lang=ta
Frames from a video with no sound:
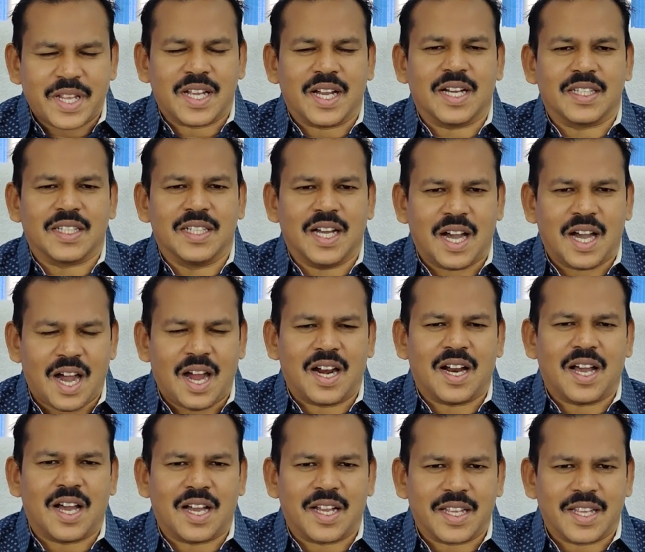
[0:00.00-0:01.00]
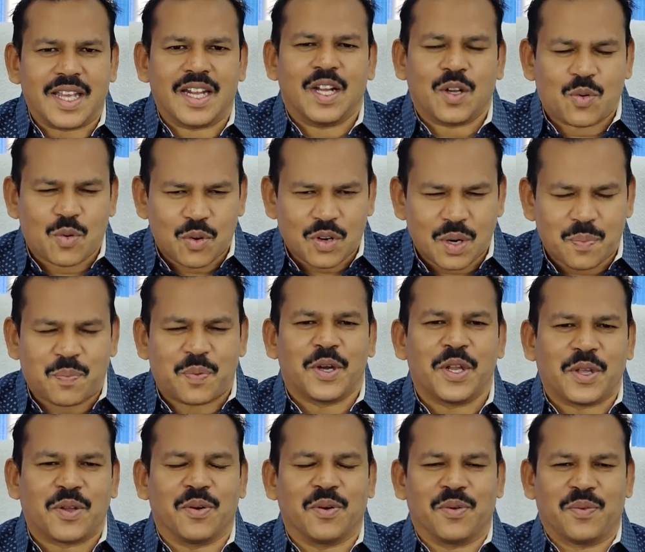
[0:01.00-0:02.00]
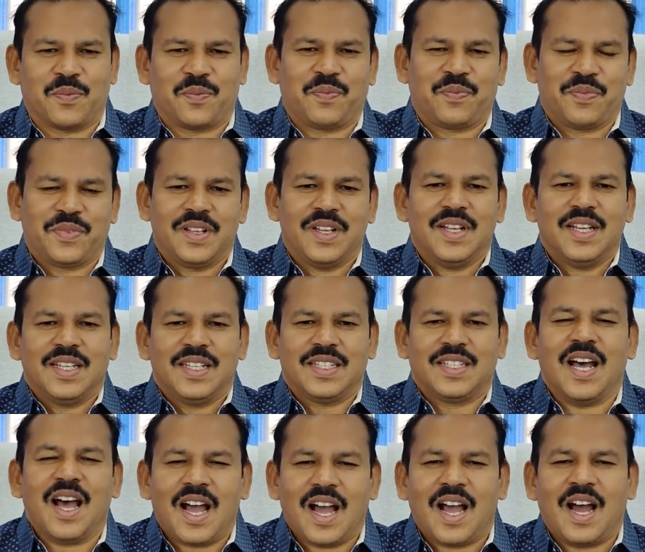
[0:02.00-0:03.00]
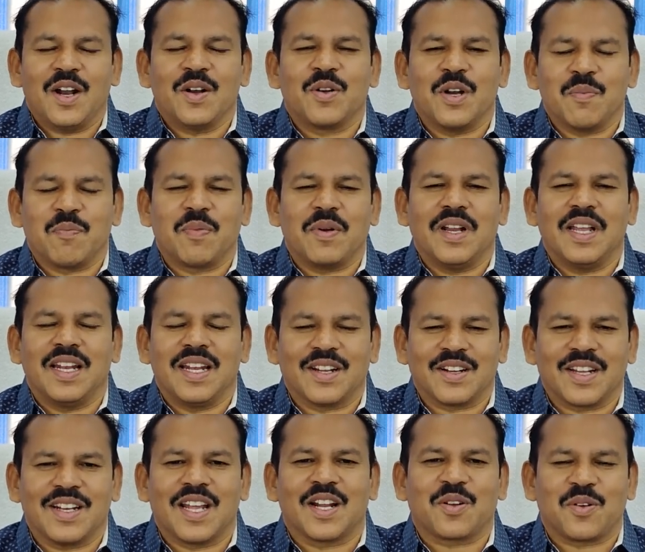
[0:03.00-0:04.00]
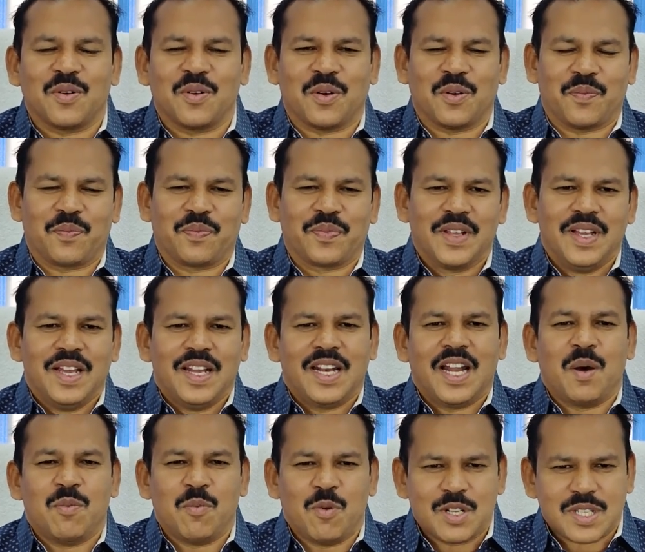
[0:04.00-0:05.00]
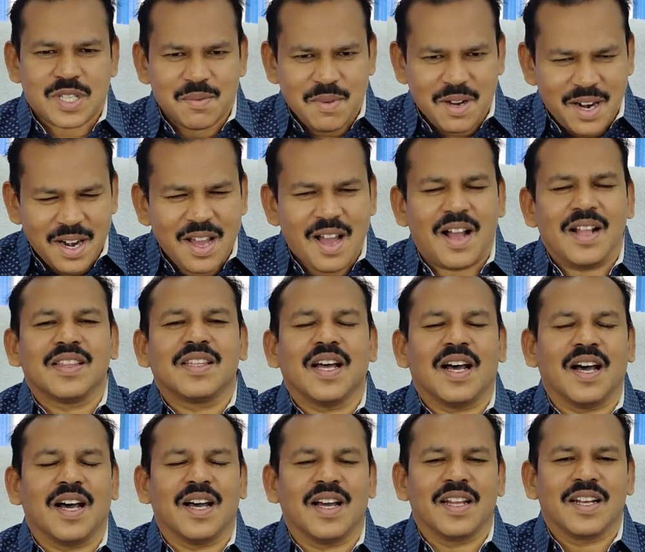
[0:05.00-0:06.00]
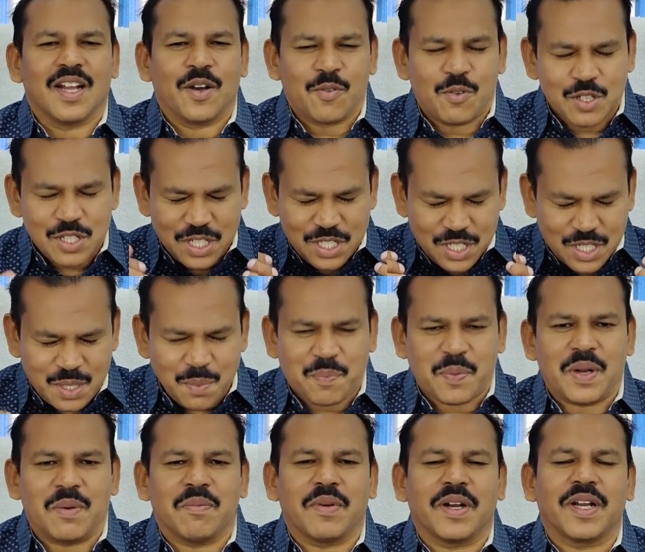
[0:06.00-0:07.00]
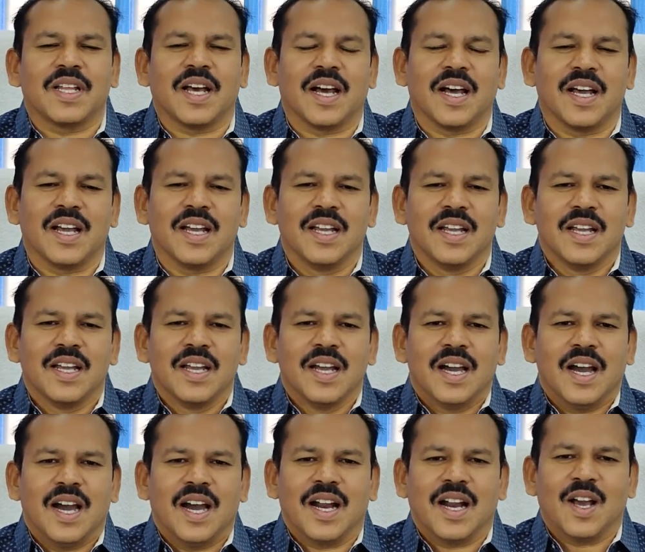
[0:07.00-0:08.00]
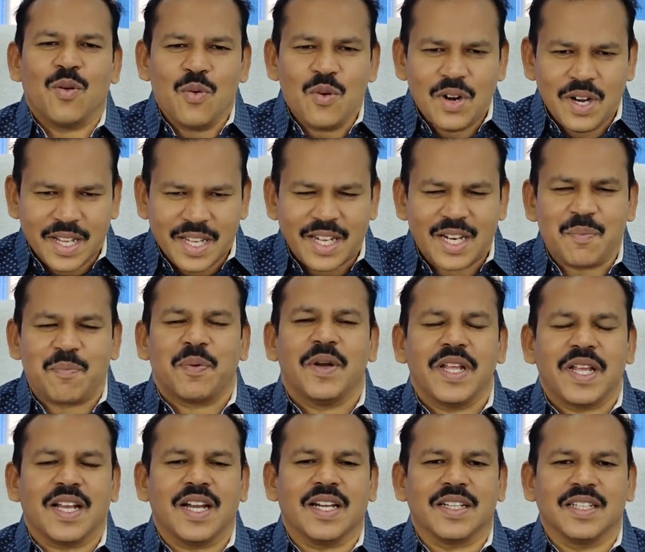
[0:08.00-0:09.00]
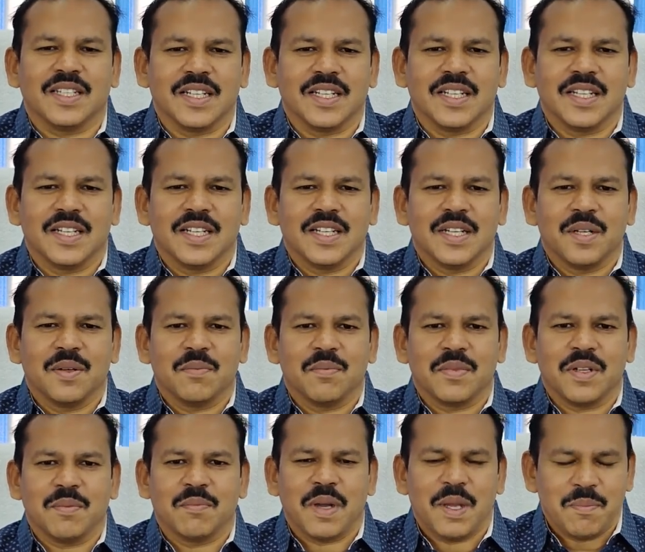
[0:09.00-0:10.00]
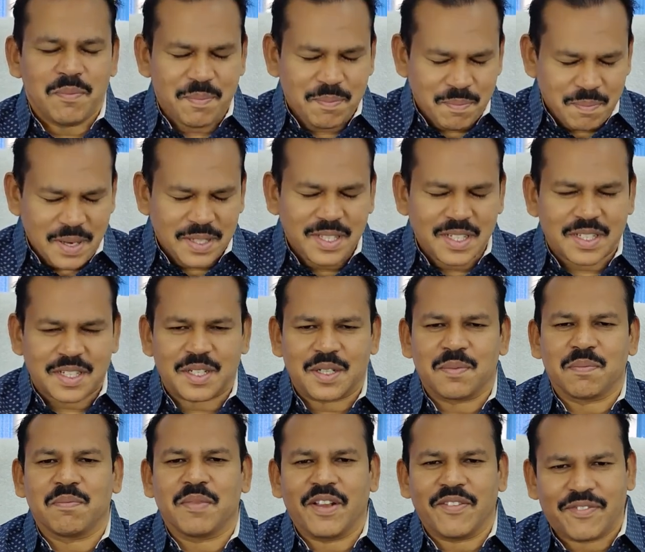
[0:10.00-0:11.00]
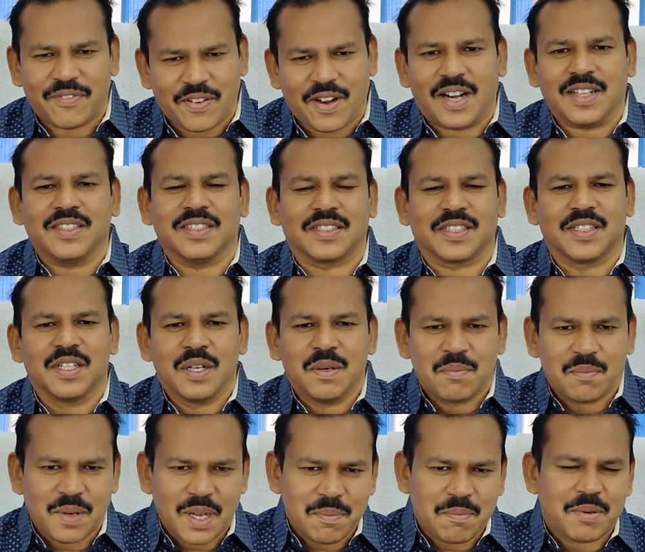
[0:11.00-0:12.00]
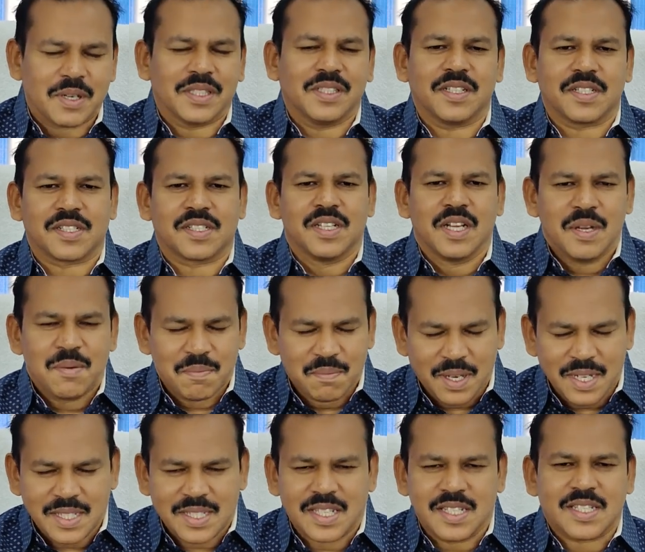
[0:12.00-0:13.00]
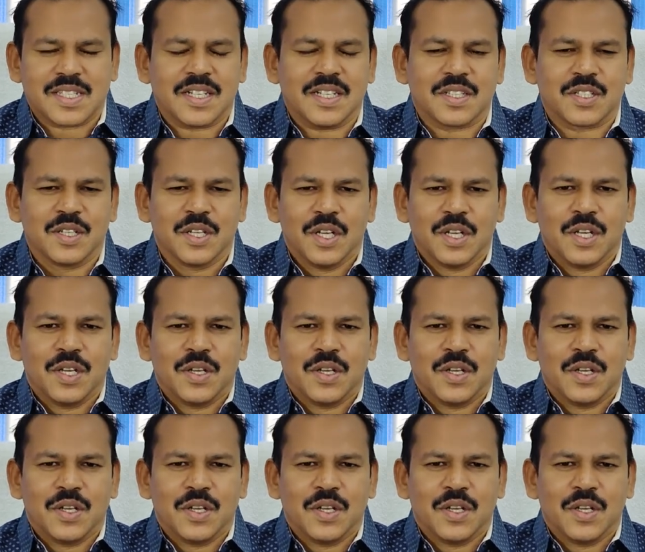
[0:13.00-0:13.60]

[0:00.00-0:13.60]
பிடிக்காது ஆனா எனக்கு உங்களை பிடிக்கும் இதுதான் ஆண்டோட பிள்ளையில இருக்க நற்குணம் நான் மோசமான ஆள் தான் நான் ஒஸ்ட் பெண்மணி தான் ஆனா உங்களுக்கு என்னை பிடிக்காது மை மதர் மை ஃபாதர் மை பிரதர்ஸ் மை சிஸ்டர்ஸ்